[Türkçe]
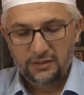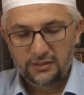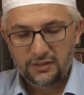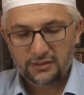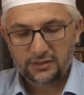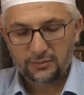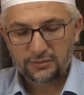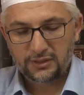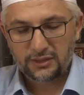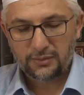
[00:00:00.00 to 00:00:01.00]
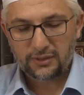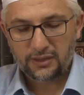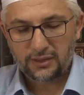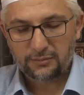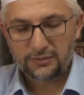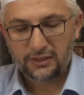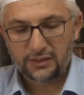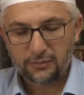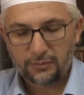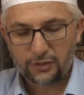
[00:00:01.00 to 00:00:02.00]
Çiğ sarımsağı yemek haram
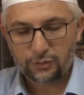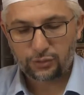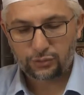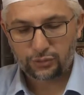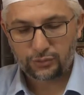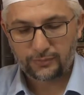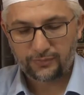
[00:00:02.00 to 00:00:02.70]
değil, mekruhtur